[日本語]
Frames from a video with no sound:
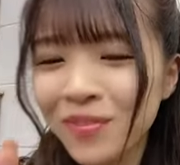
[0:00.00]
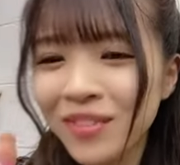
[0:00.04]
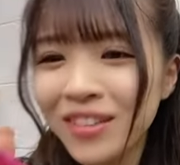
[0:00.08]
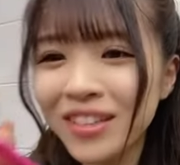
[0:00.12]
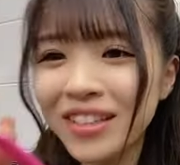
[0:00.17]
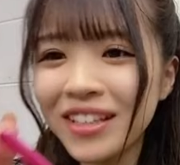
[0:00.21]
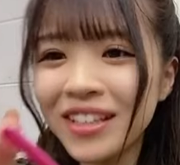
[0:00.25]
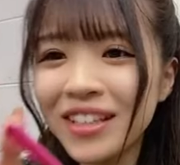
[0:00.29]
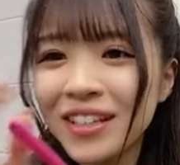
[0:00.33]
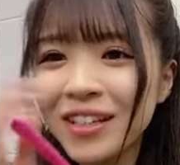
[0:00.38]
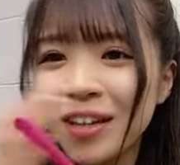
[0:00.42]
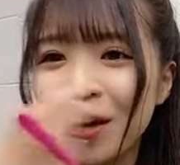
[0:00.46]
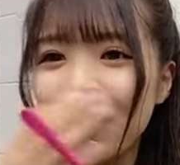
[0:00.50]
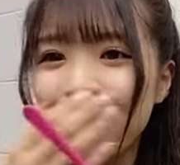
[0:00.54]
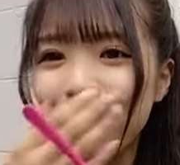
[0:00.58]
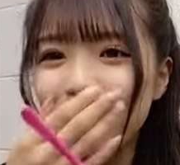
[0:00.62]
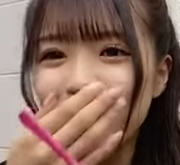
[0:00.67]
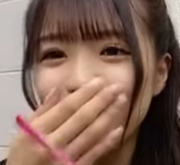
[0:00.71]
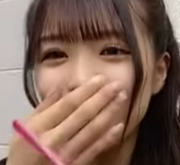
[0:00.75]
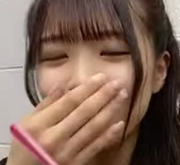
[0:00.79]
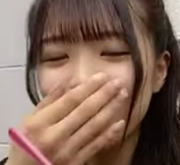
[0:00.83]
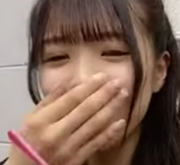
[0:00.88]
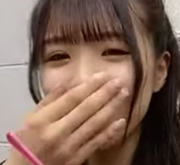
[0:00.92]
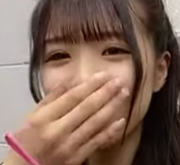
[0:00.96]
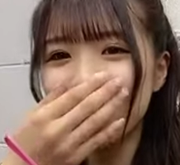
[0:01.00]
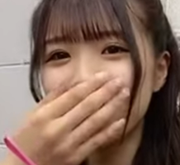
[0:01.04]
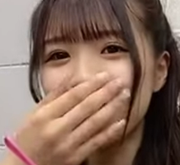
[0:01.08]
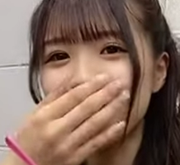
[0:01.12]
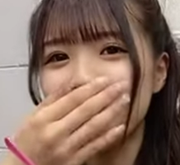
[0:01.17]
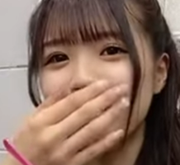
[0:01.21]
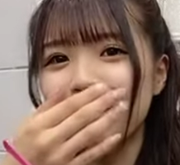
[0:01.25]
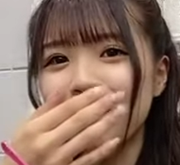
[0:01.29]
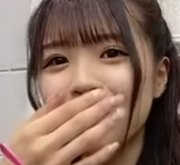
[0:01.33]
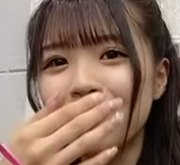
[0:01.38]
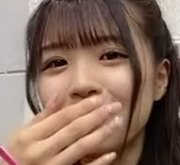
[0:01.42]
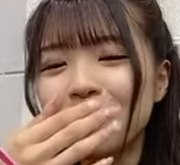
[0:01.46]
いいい香りのはる
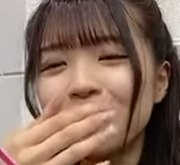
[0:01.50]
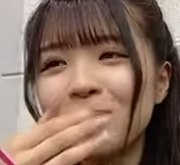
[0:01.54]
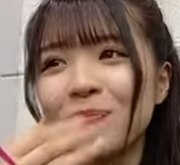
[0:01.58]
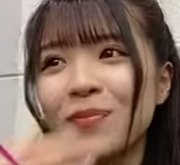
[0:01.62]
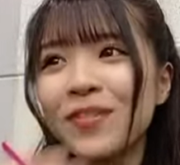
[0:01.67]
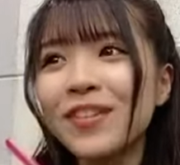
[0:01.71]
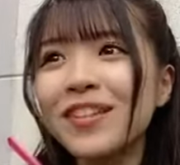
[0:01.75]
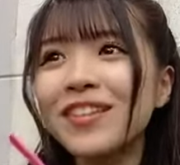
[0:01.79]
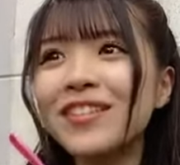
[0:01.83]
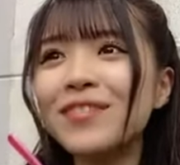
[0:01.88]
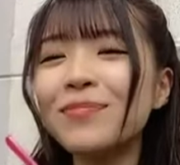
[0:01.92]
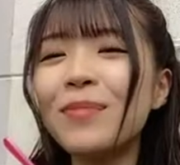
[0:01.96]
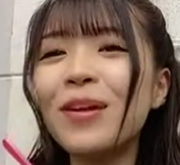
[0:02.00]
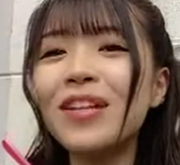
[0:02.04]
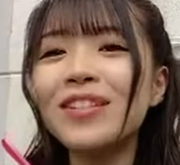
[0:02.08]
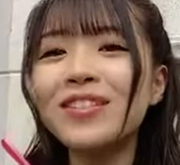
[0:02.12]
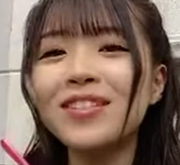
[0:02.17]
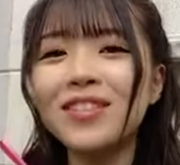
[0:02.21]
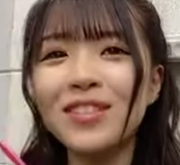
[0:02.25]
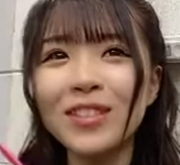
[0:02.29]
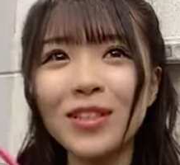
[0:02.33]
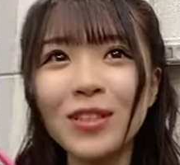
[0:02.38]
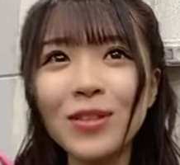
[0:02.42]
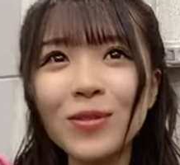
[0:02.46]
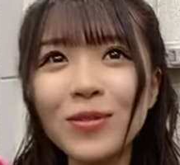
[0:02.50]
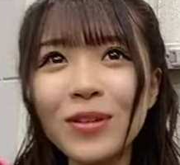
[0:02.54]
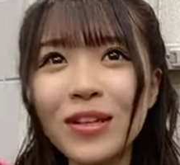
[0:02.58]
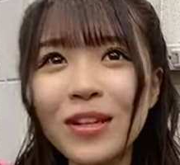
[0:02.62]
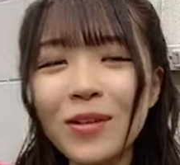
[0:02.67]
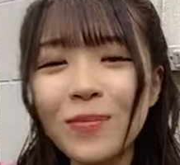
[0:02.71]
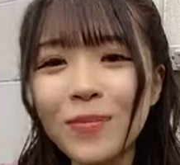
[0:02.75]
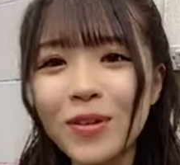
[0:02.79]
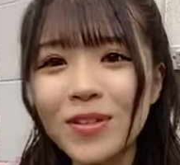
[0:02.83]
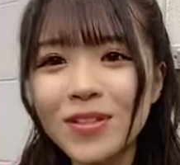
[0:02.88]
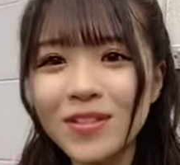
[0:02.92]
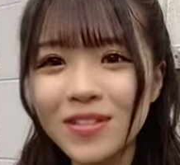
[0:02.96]
ちゃんだめっちゃ言わ
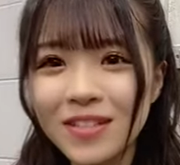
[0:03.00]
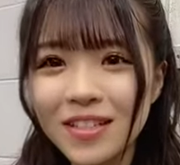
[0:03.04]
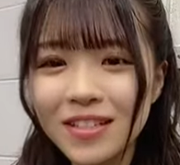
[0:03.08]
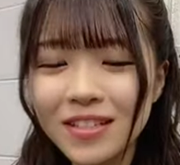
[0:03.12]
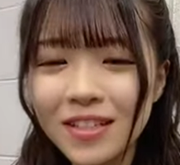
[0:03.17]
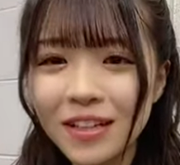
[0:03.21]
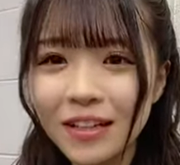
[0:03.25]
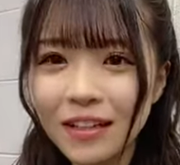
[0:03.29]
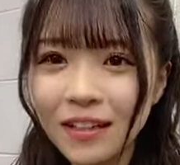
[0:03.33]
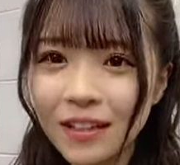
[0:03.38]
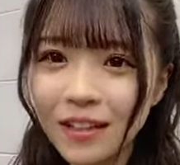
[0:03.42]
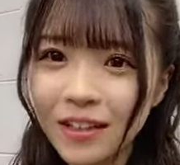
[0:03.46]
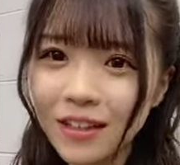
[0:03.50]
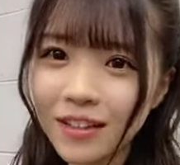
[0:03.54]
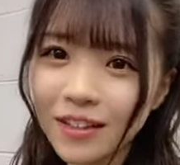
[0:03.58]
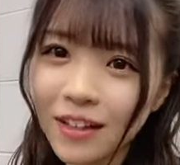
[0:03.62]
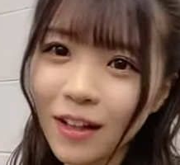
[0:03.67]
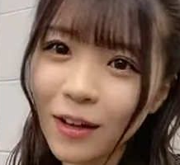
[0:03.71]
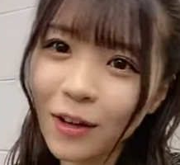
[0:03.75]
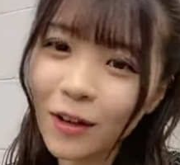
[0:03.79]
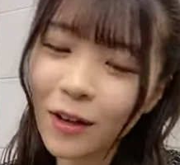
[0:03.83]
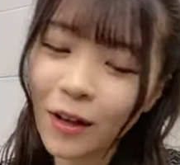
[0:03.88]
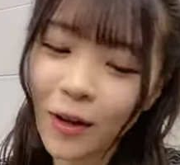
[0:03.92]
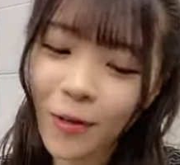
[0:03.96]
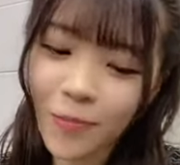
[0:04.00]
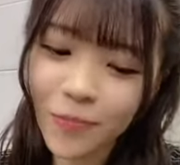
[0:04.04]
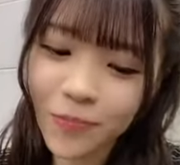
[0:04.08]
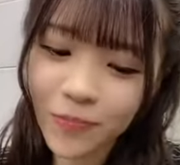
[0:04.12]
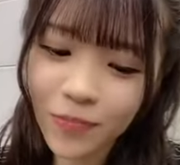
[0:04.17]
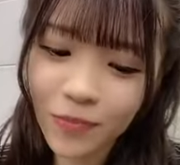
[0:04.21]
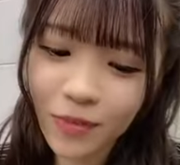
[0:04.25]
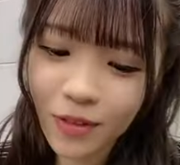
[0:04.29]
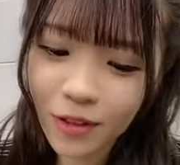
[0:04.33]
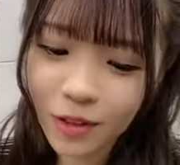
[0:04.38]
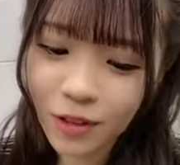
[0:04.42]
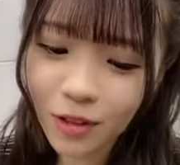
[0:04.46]
れますね最近なんか
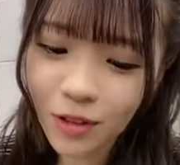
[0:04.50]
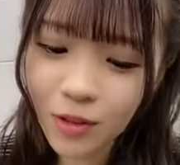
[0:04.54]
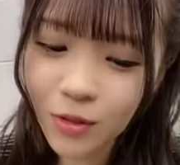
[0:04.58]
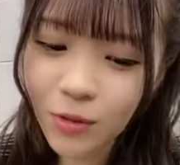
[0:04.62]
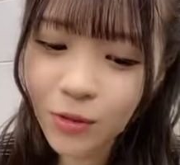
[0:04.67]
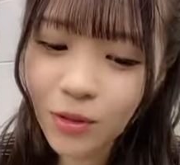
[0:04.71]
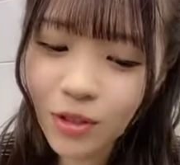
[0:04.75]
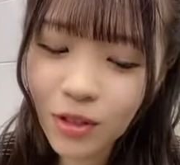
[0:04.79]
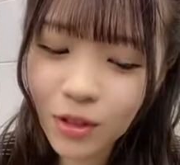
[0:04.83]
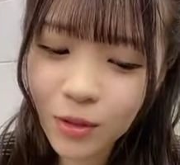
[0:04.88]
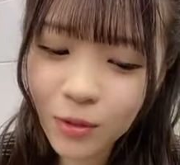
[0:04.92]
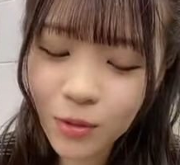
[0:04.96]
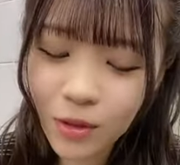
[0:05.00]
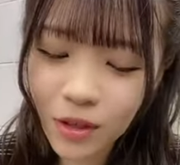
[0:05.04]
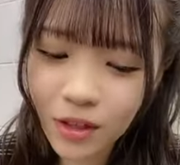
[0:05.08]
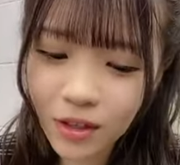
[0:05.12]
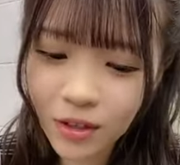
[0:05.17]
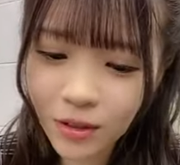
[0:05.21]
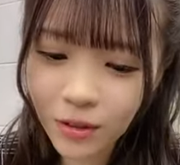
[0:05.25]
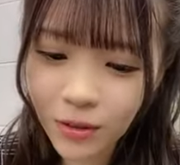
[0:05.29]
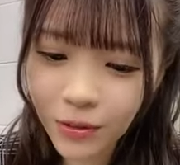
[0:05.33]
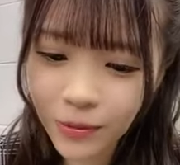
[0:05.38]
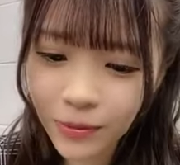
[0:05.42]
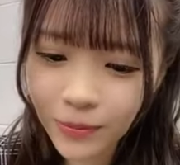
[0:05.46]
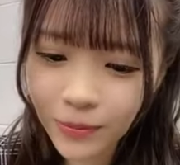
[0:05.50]
急に言われる